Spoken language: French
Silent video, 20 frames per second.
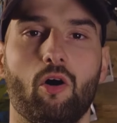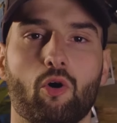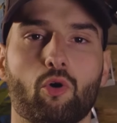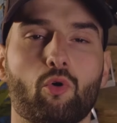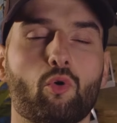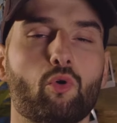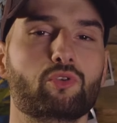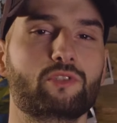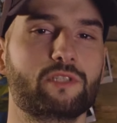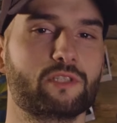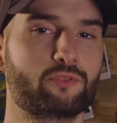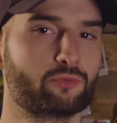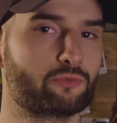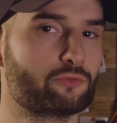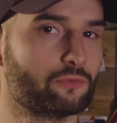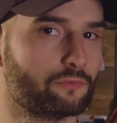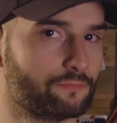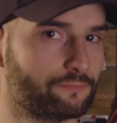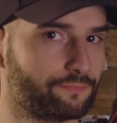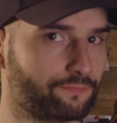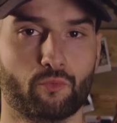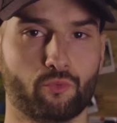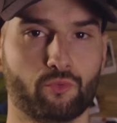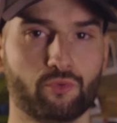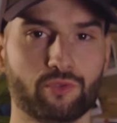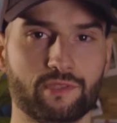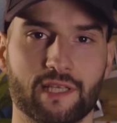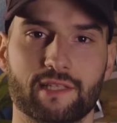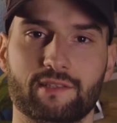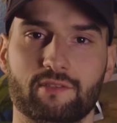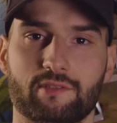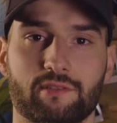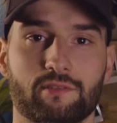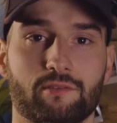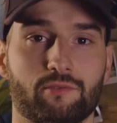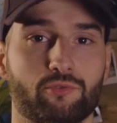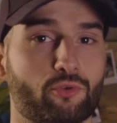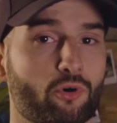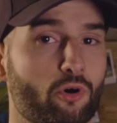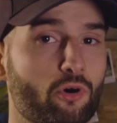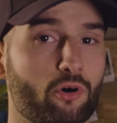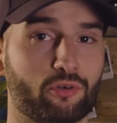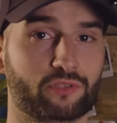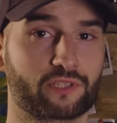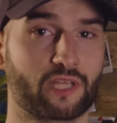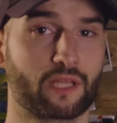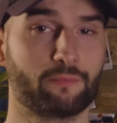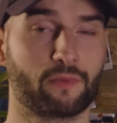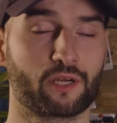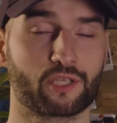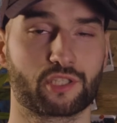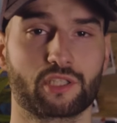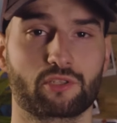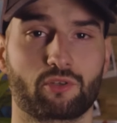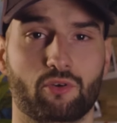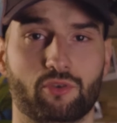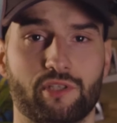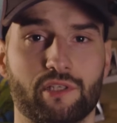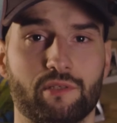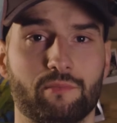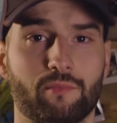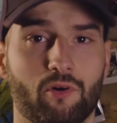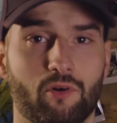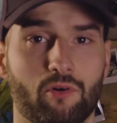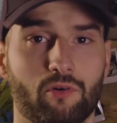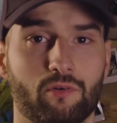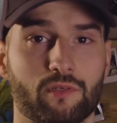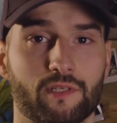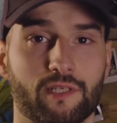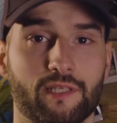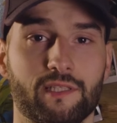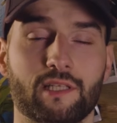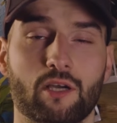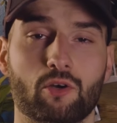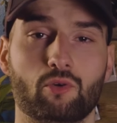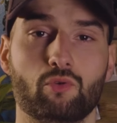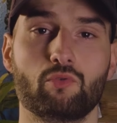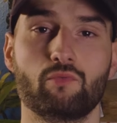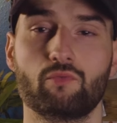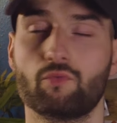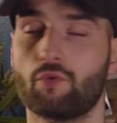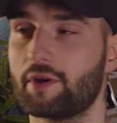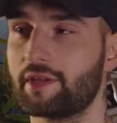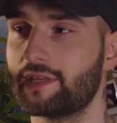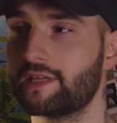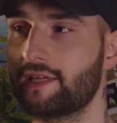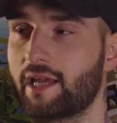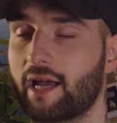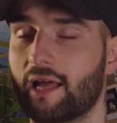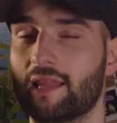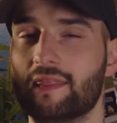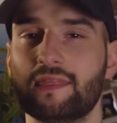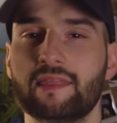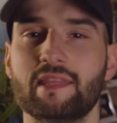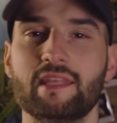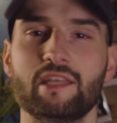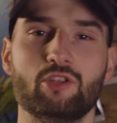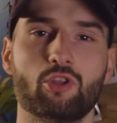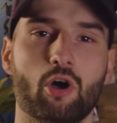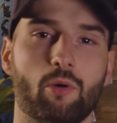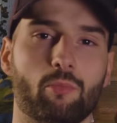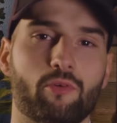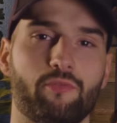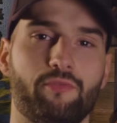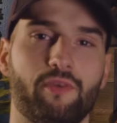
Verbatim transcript: En gros, c'est tout con. Vous êtes dehors en train de marcher tranquillement et d'un coup, vous voyez un énorme